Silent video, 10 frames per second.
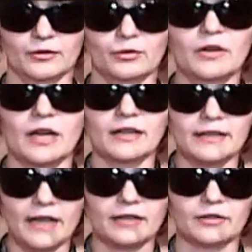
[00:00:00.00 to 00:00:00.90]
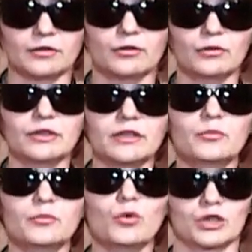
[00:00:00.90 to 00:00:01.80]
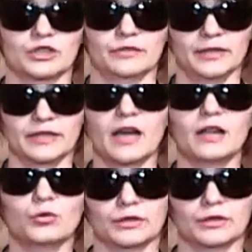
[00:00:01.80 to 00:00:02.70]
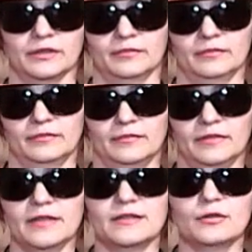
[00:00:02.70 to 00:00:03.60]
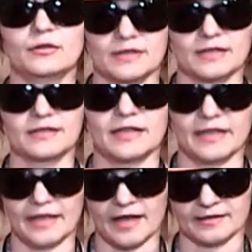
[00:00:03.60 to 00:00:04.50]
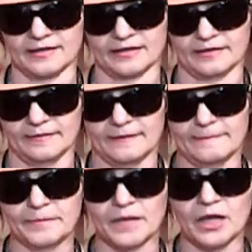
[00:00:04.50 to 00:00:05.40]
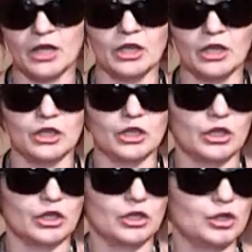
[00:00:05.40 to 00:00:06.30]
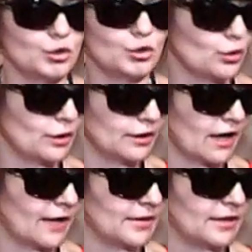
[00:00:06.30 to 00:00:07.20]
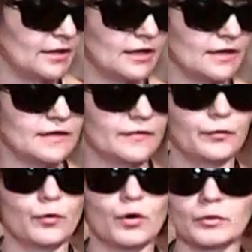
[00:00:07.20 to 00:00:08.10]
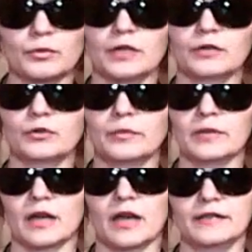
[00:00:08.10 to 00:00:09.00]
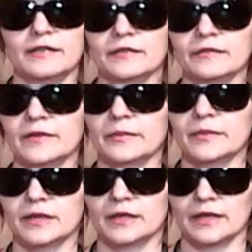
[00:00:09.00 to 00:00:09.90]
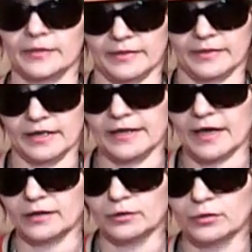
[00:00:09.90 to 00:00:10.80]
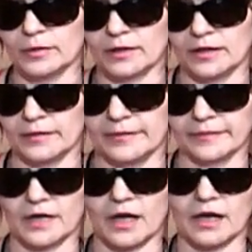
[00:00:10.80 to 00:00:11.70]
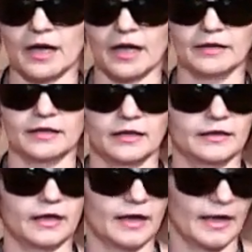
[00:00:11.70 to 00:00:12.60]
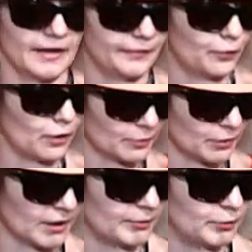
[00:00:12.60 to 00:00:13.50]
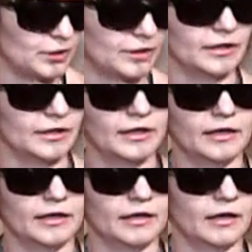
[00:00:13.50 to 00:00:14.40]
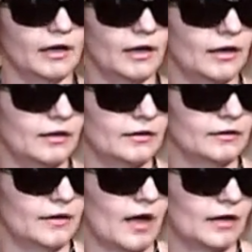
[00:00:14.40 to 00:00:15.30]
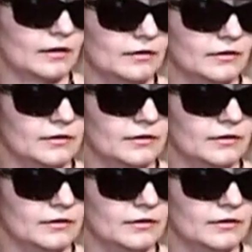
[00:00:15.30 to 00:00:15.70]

Но ну, контакт, он не может быть холодным, если он состоялся. Еще там есть формула номер один в МЛМ. Я думала, какая-то такая формула будет, а, как